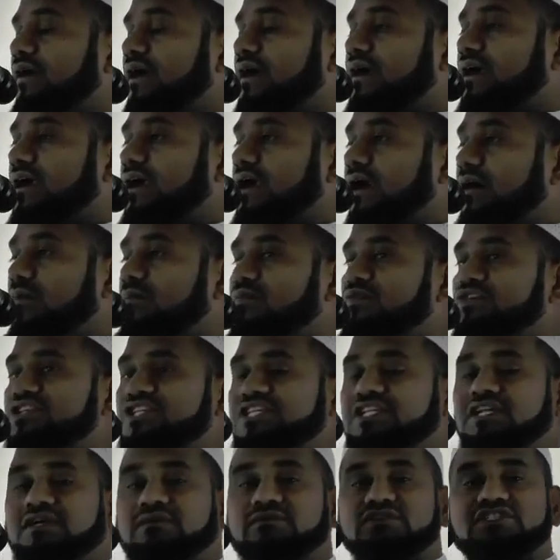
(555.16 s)
ఒక్క
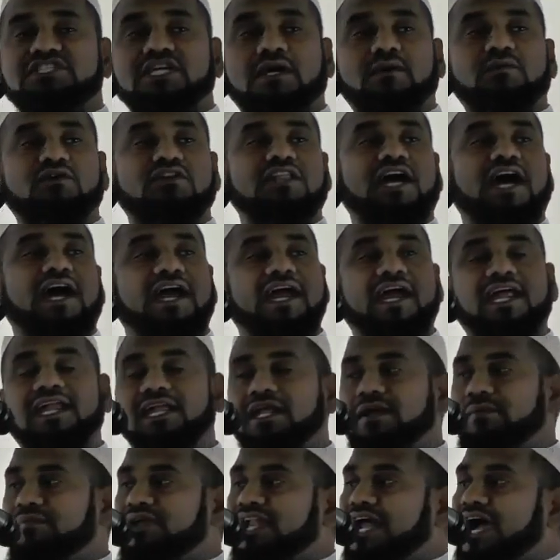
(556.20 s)
ముస్లిం
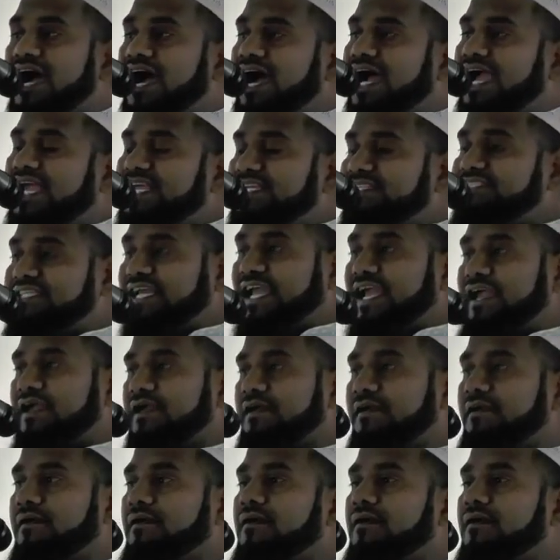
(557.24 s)
సముదాయాన్ని మినహాయిస్తే